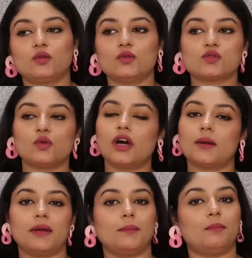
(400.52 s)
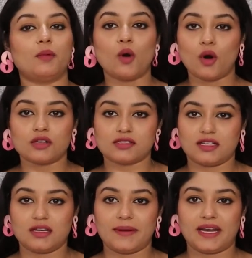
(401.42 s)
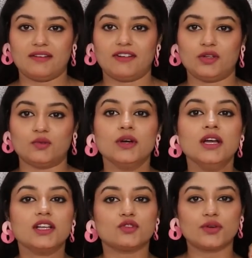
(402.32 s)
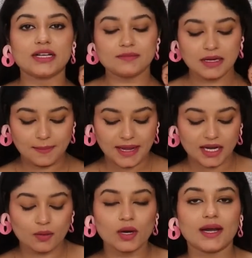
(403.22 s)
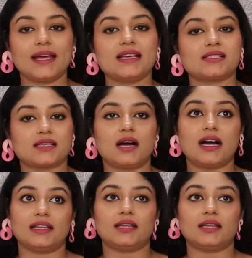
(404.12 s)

तो उसको घर में बहुत ज़्यादा पहनने वाली हूँ जो ड्रेस मैंने पहना हुआ है इसका